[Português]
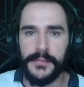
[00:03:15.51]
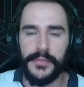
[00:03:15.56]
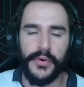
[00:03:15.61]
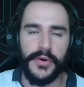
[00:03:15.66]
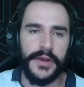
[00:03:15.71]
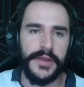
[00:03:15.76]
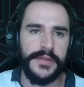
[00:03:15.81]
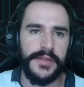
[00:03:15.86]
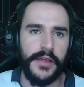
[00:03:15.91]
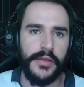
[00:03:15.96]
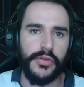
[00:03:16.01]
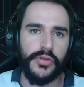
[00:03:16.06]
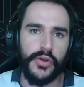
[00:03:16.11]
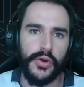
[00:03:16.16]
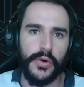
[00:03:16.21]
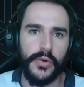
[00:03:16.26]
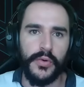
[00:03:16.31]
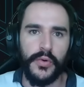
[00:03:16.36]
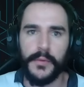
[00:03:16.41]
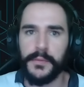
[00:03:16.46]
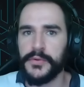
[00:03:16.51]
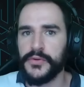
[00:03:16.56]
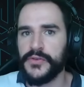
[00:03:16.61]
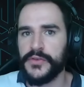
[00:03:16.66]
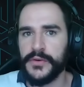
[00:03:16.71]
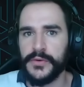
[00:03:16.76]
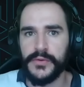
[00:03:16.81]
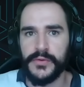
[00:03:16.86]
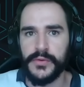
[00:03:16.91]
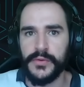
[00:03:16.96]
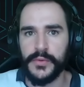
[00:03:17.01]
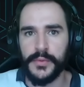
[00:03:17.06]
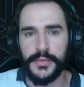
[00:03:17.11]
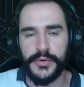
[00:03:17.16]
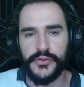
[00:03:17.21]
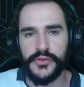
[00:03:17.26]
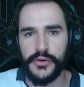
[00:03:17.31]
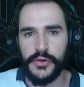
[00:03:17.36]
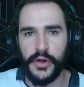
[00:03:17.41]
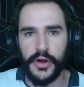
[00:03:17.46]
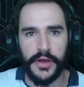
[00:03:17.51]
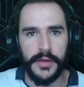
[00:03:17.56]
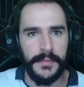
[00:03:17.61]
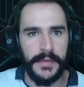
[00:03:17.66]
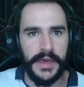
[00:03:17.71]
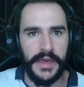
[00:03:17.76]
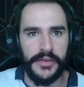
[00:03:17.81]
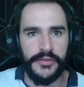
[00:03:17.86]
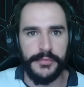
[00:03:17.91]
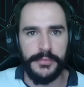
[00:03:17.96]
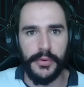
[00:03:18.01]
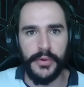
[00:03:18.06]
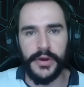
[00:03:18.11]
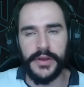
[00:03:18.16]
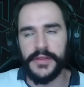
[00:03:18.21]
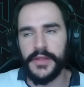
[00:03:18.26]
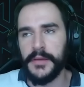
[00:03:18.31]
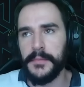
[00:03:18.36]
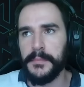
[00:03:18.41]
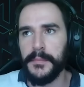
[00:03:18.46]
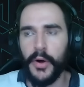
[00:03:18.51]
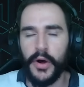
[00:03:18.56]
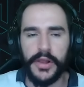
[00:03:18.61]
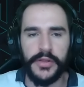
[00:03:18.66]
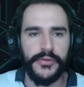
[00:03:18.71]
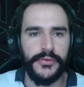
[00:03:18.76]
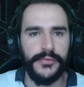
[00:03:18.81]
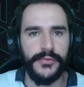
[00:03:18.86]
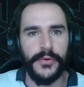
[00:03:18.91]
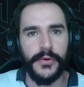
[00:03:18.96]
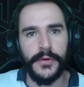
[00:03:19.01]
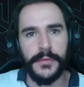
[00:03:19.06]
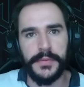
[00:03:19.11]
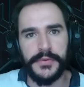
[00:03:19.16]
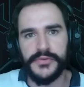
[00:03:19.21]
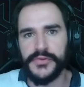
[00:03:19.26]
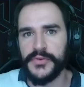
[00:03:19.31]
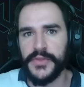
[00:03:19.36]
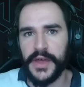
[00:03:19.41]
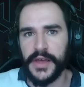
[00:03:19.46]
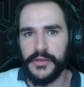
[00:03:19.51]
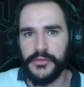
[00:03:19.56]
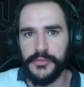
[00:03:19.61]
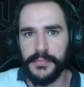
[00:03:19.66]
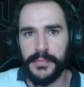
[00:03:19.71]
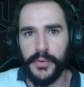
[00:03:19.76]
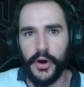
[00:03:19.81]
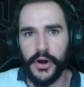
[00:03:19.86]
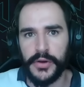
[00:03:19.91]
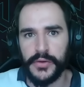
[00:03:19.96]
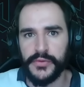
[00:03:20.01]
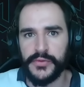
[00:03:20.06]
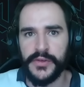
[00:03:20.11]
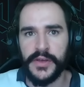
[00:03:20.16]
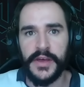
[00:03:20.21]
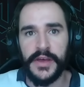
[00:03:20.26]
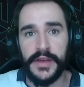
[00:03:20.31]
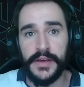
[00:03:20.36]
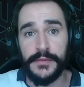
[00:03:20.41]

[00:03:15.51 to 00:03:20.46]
Pô, ele tem tronco pro seu, pro seu log bait, pô, ele tem bola de fogo pro seu deck de porcos.